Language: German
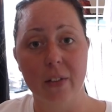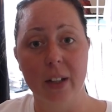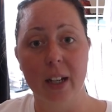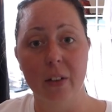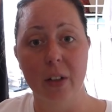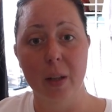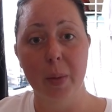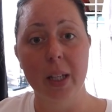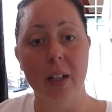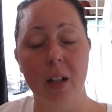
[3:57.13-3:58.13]
weil gerade
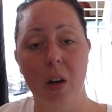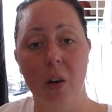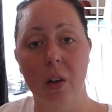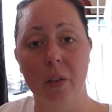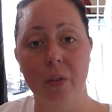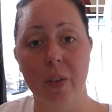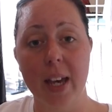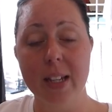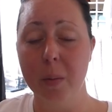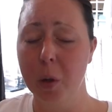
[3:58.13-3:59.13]
Philippinen auch
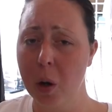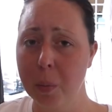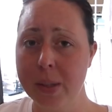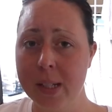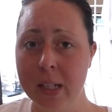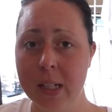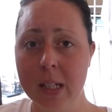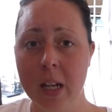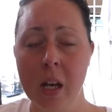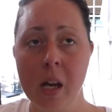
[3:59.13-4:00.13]
echt im Kommen sind.